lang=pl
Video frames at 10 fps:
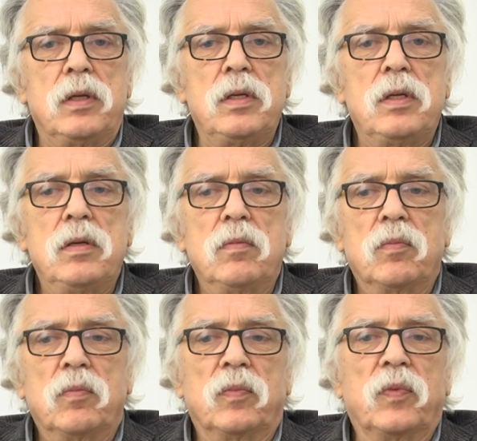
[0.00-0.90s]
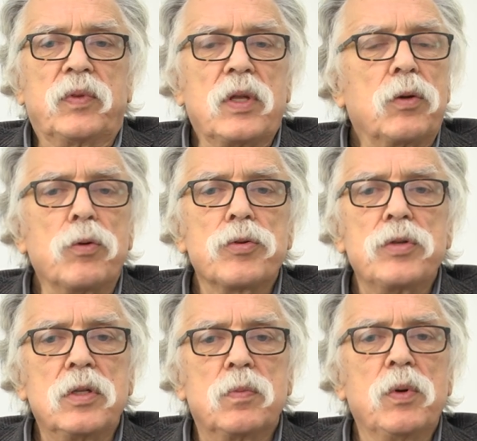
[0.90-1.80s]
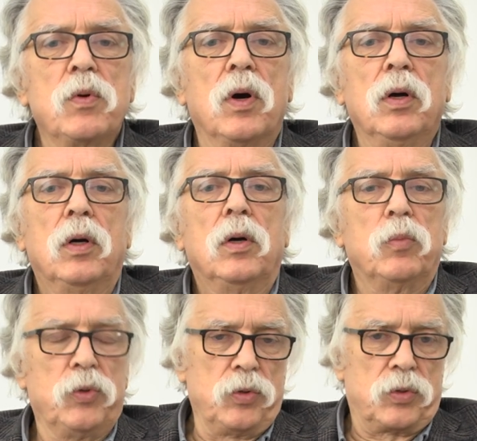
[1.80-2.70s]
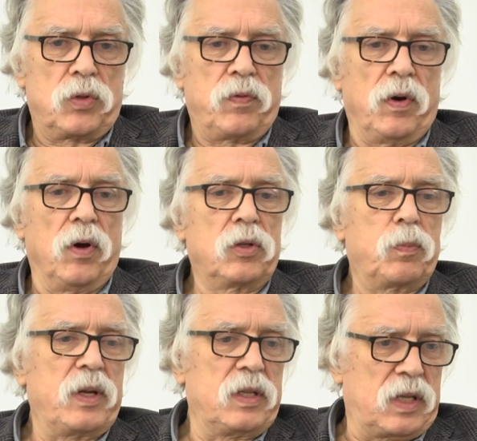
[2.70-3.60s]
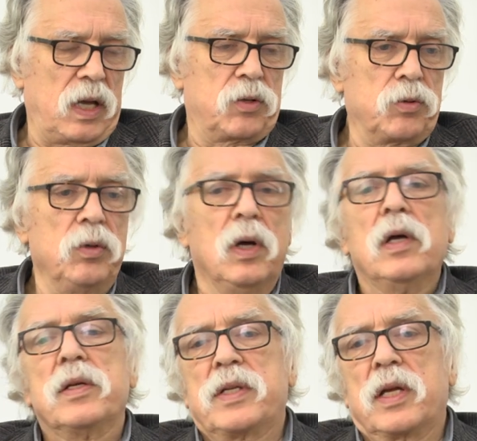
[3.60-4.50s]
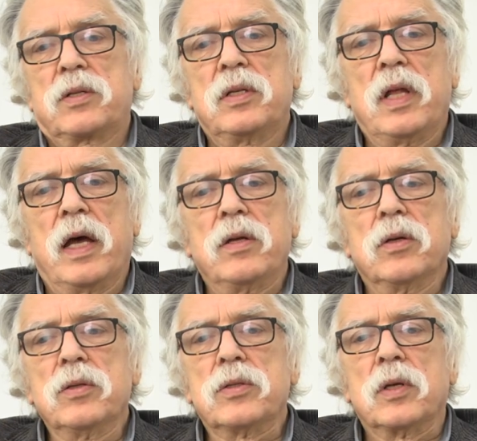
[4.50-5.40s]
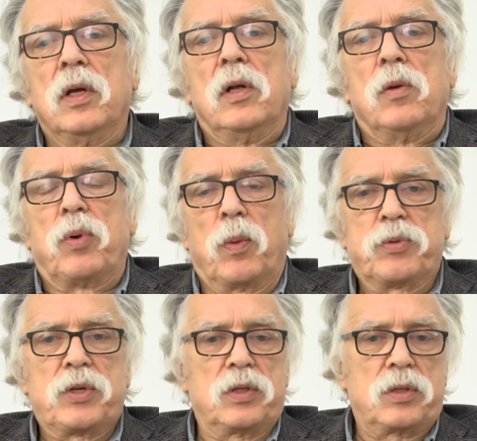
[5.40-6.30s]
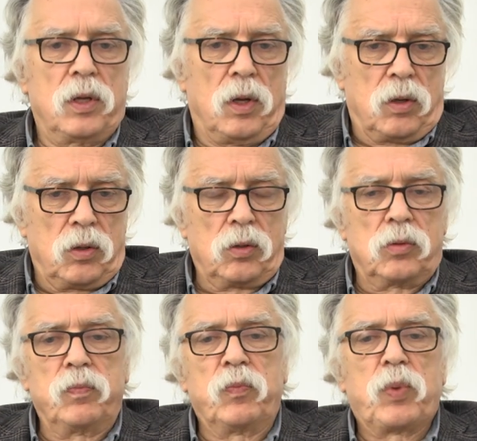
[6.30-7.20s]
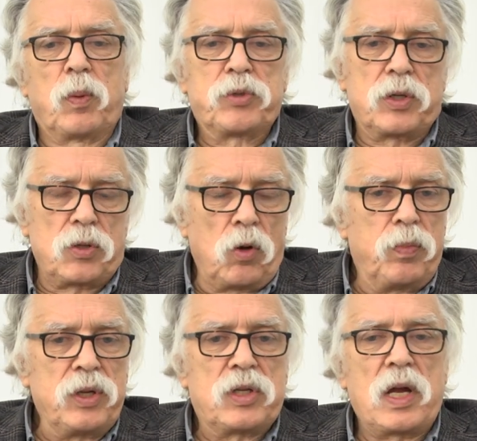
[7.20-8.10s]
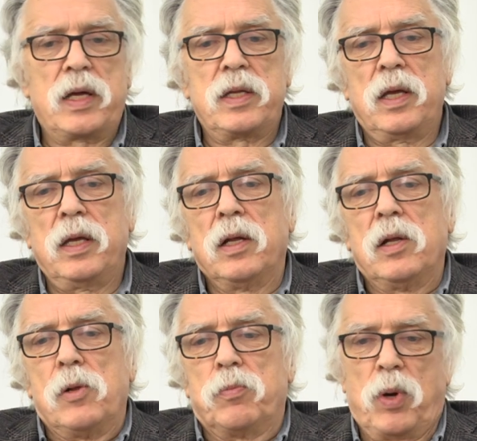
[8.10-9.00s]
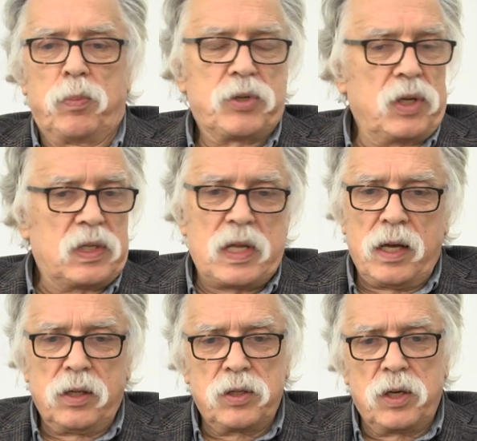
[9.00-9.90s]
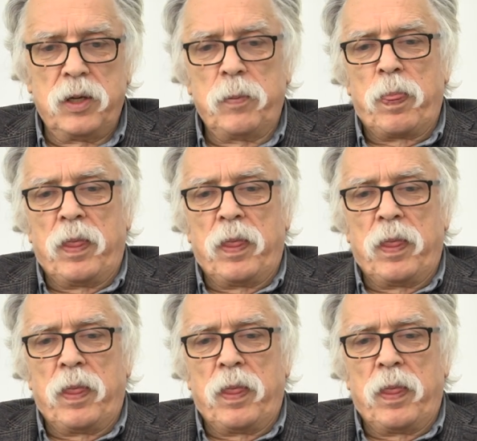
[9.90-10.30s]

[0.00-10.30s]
I tych różnic było mnóstwo, od pejzażu zaczynając, poprzez, e, poprzez obyczaje, poprzez także